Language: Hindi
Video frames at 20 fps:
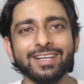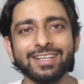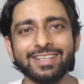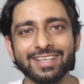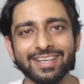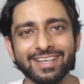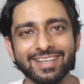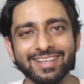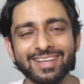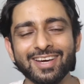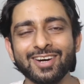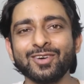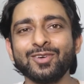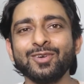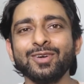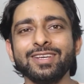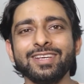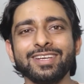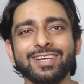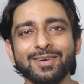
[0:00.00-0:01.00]
कट है ना
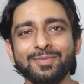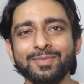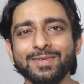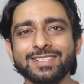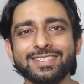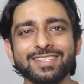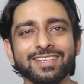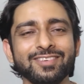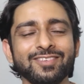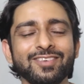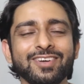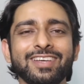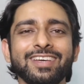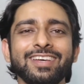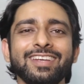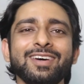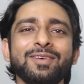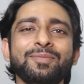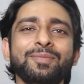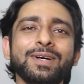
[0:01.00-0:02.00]
कोई कमीशन
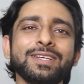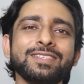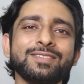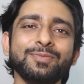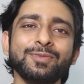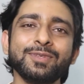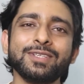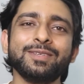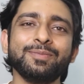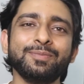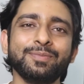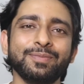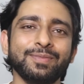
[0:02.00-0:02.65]
वगैरह बस मुझ